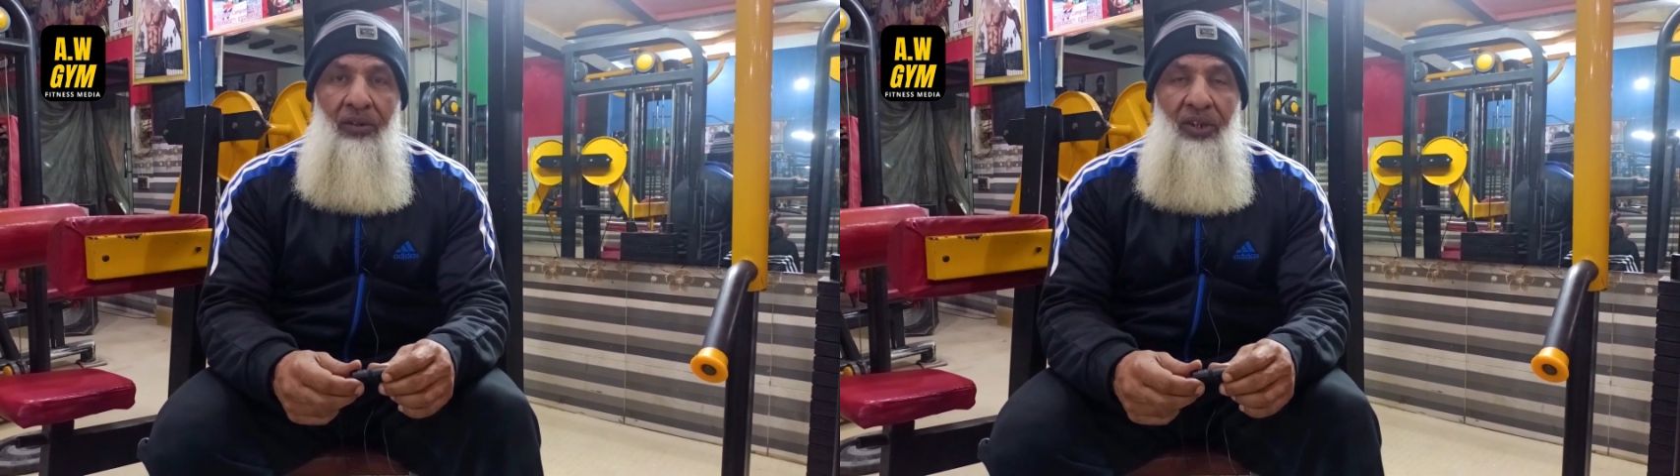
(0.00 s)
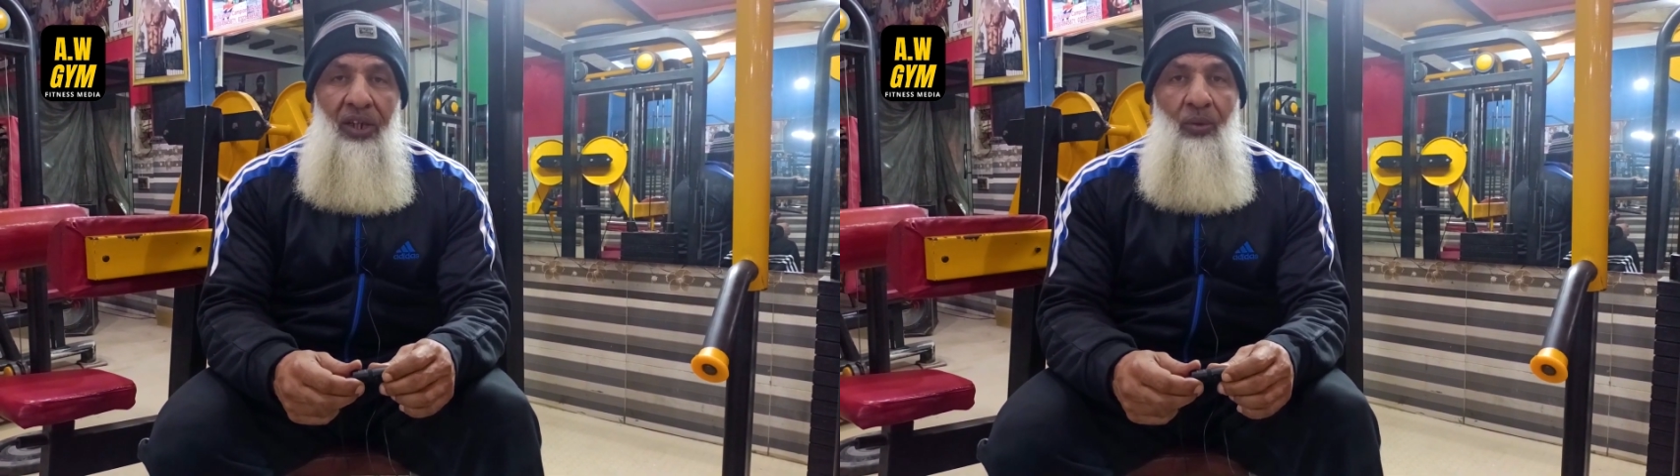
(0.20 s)

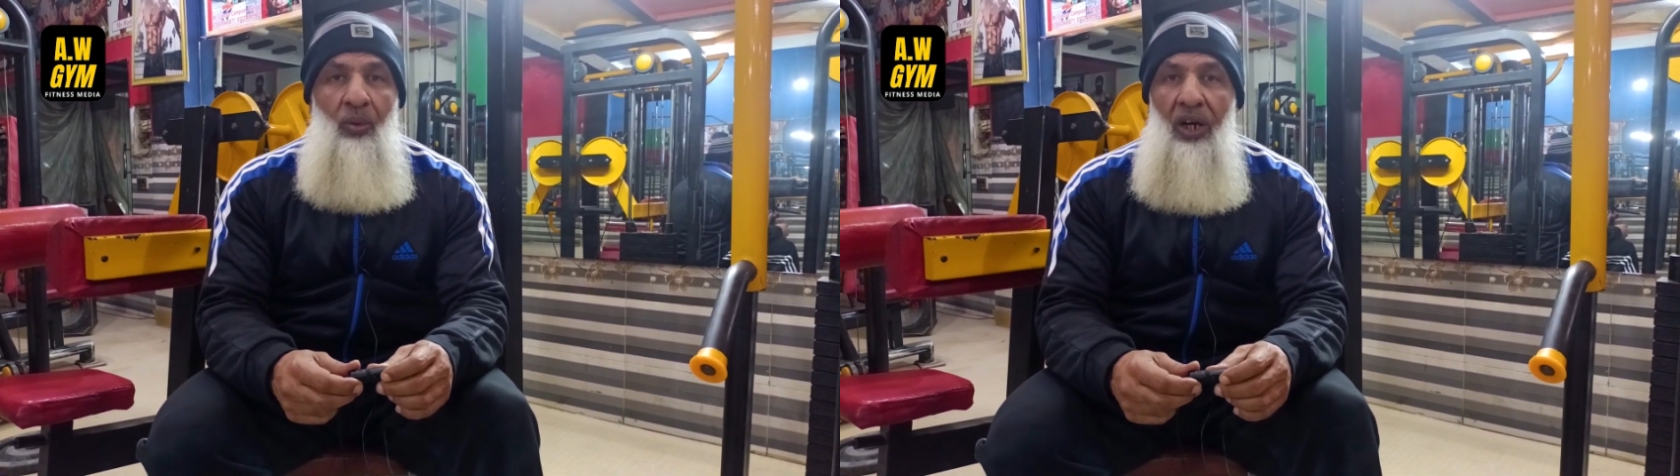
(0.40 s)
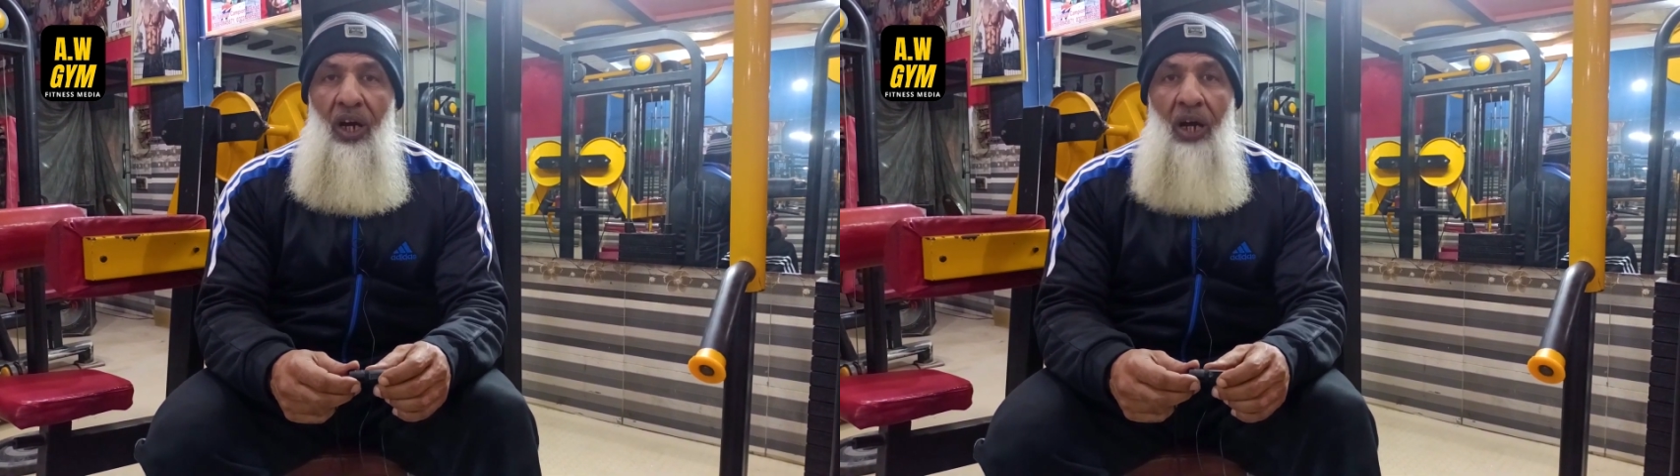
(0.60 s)
ये
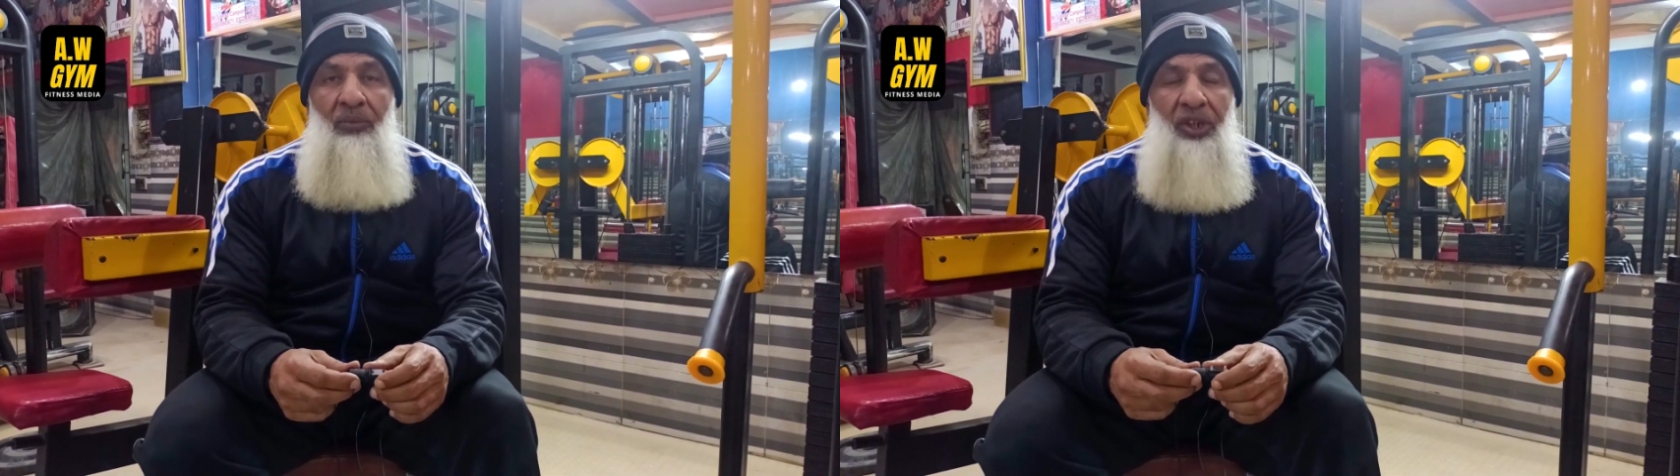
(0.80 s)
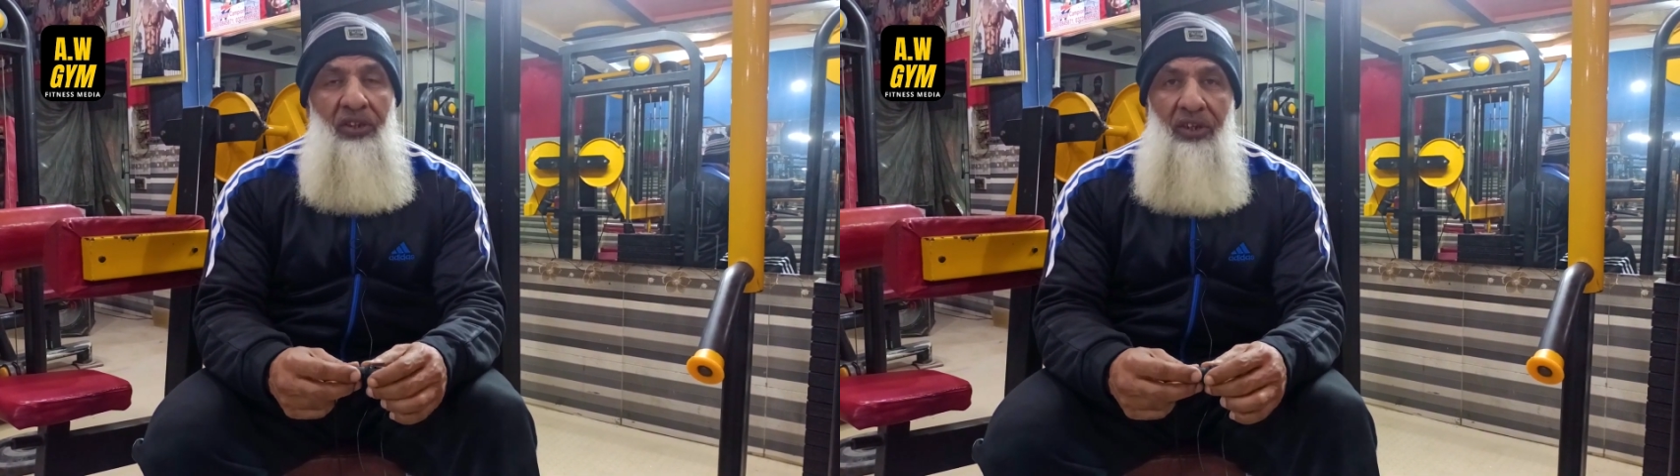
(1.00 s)
कोई
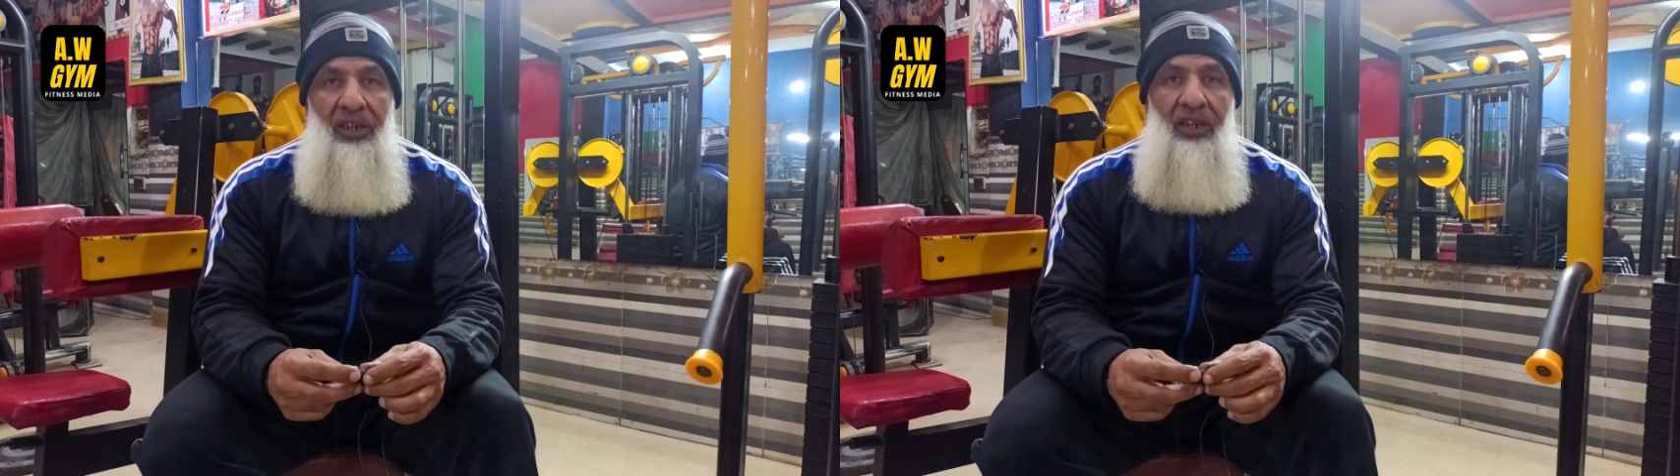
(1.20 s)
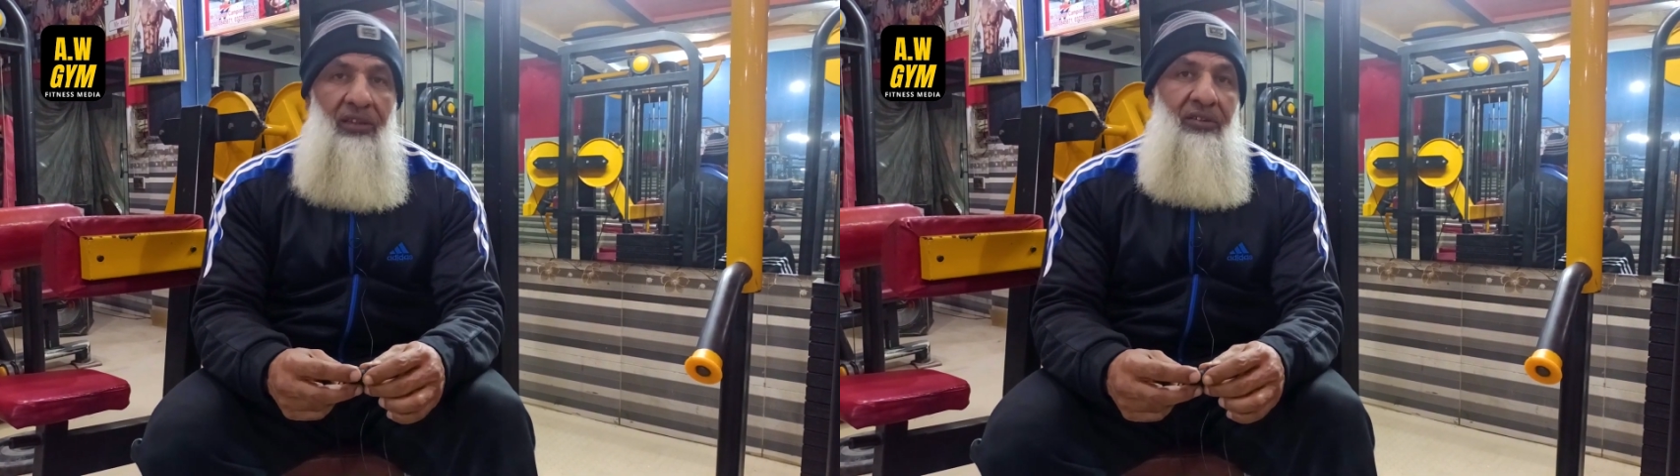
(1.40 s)
आम चीज़
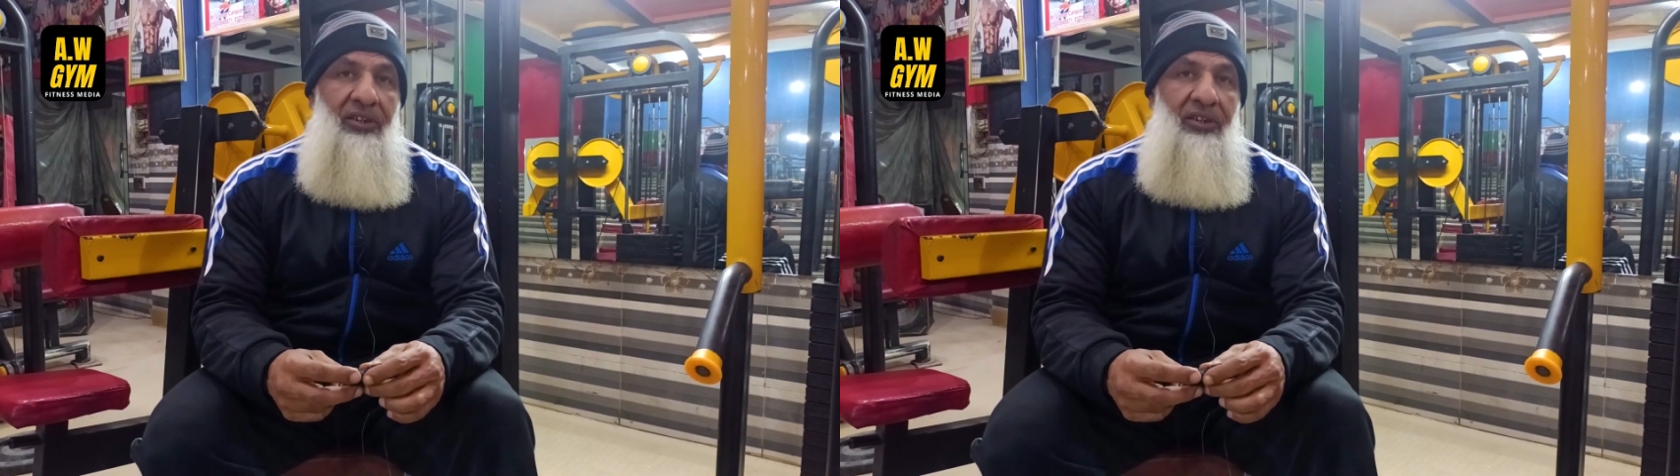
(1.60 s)
नहीं है